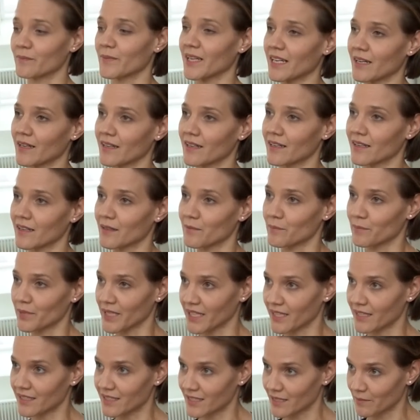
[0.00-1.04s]
Bei der ähm,
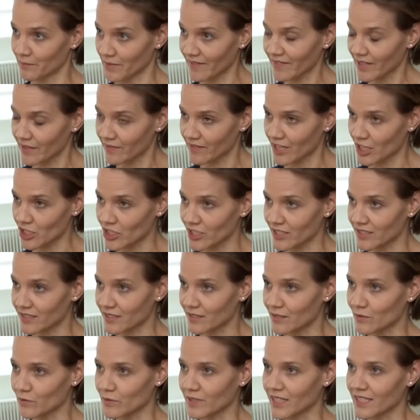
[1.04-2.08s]
PET-Mehrwegflasche ist es so,